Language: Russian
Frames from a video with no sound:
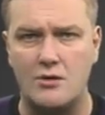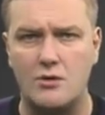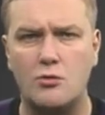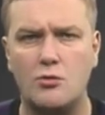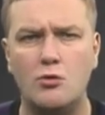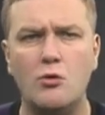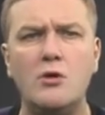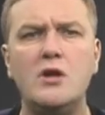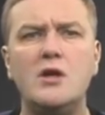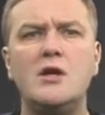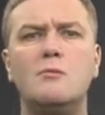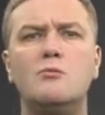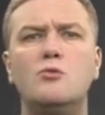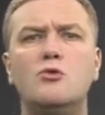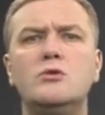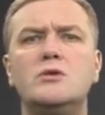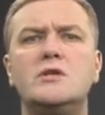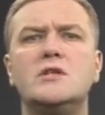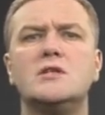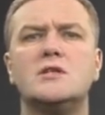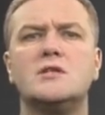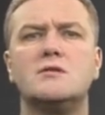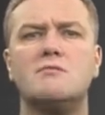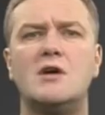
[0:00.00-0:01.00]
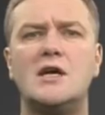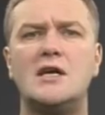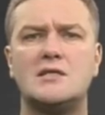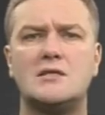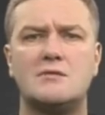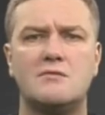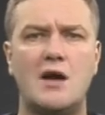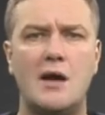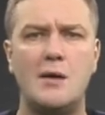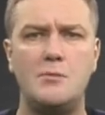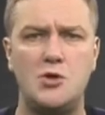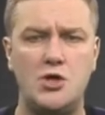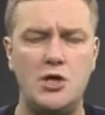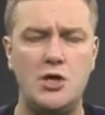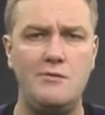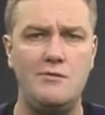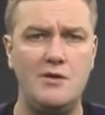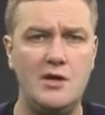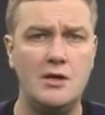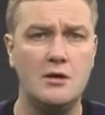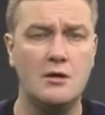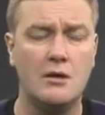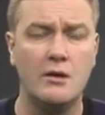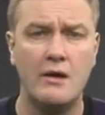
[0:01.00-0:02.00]
Кто-нибудь из вас вообще
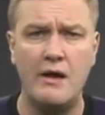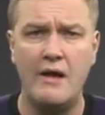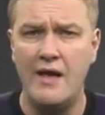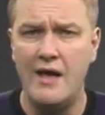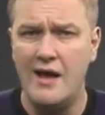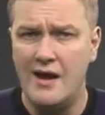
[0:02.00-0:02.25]
видел,